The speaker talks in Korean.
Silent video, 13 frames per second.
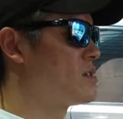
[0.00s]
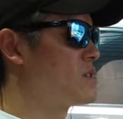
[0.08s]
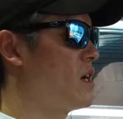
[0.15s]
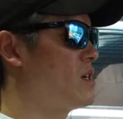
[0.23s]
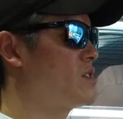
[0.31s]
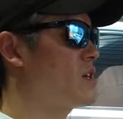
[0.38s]

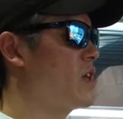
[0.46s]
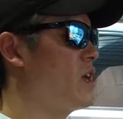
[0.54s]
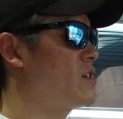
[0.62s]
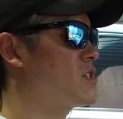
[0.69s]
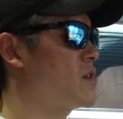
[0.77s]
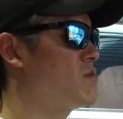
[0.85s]
자, 이제
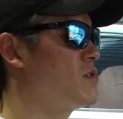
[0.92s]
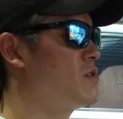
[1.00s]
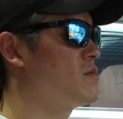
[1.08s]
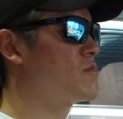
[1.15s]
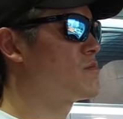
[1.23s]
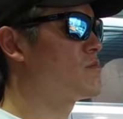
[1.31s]
케이
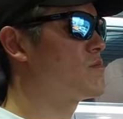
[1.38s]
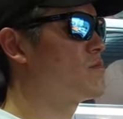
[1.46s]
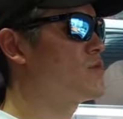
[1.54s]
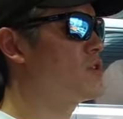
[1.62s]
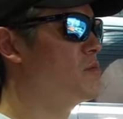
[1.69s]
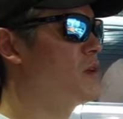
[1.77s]
세븐
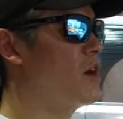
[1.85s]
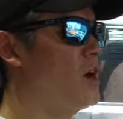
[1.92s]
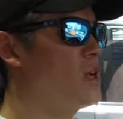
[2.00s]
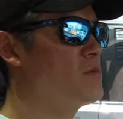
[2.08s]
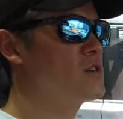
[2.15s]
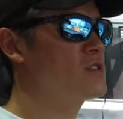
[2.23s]
프리미어
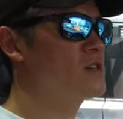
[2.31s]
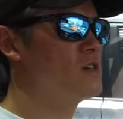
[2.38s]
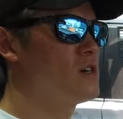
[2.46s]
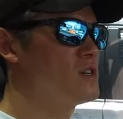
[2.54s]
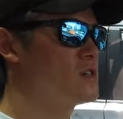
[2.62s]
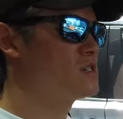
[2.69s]
하이브리드
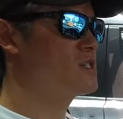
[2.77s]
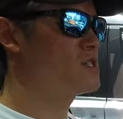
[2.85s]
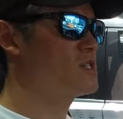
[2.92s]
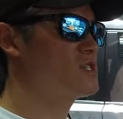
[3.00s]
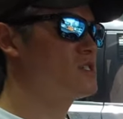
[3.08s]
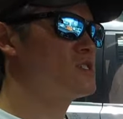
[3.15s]
이제
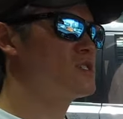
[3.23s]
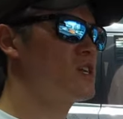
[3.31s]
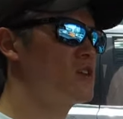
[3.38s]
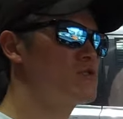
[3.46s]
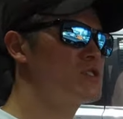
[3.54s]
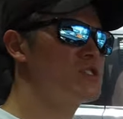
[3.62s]
실제로